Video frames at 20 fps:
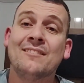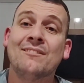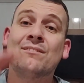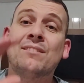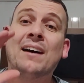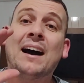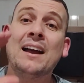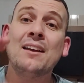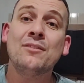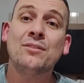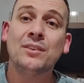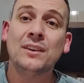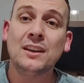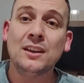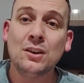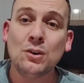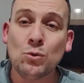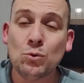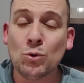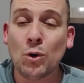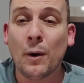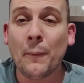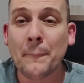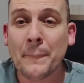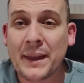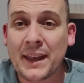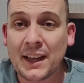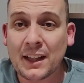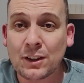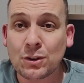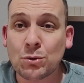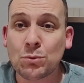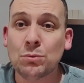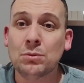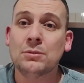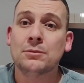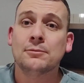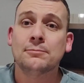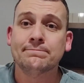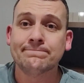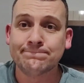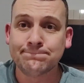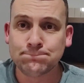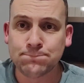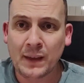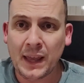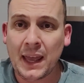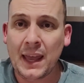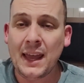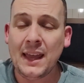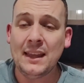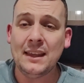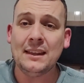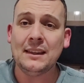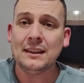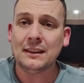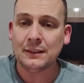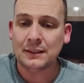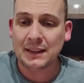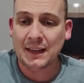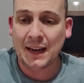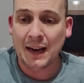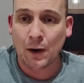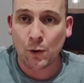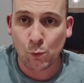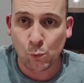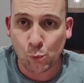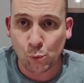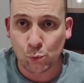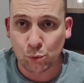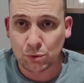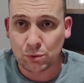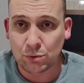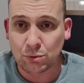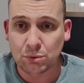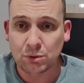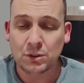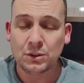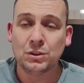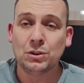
Vai vir um aumento bem graúdo,